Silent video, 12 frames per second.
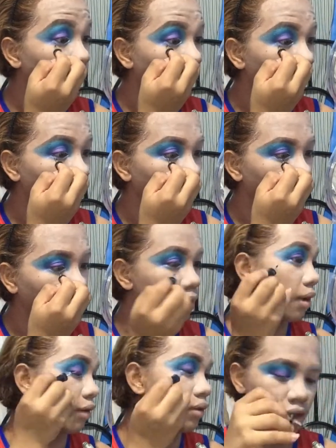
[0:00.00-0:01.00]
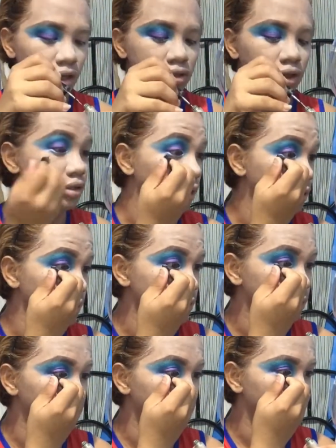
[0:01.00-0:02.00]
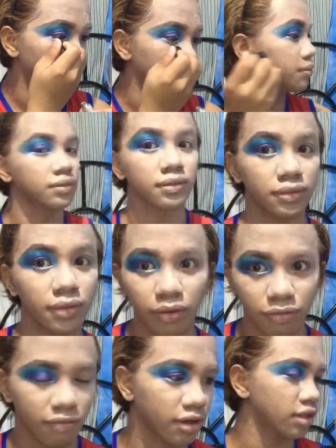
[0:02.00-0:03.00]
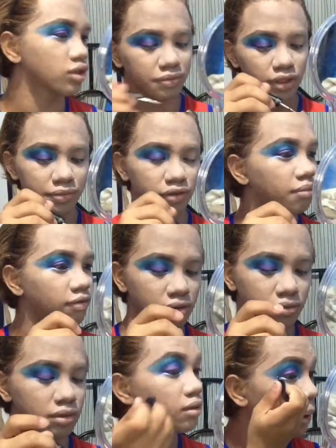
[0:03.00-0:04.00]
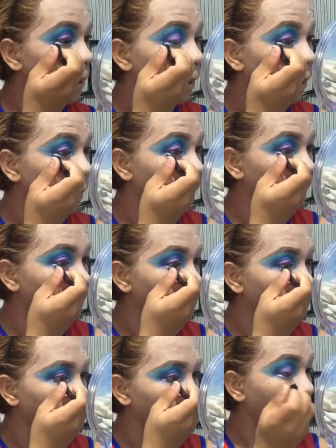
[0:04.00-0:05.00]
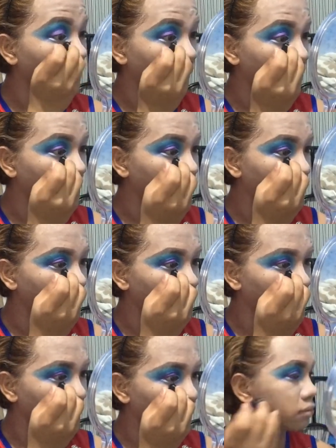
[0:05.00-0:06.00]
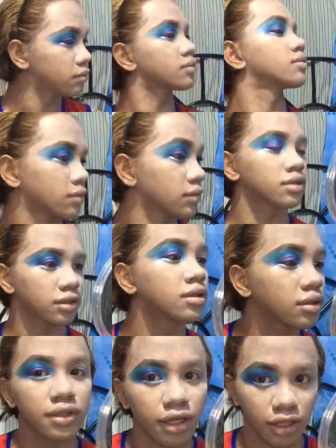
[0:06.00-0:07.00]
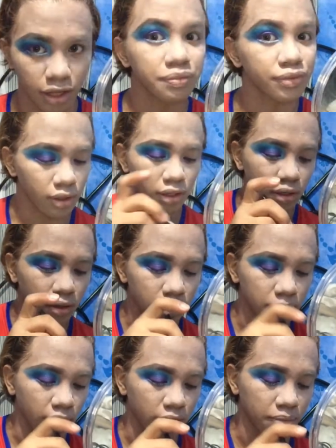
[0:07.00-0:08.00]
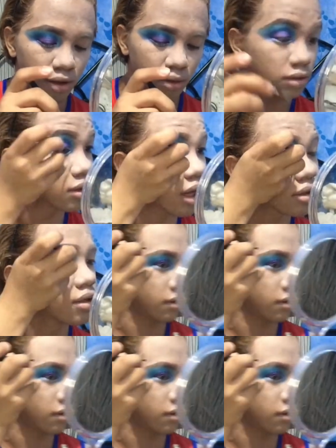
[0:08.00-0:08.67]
parang Mama Mary, Mama Mary daw tong eyeliner na to. Mm-hmm, ganda. Gigilap-gilap yung mata ko. Uh, uh, uh, ah,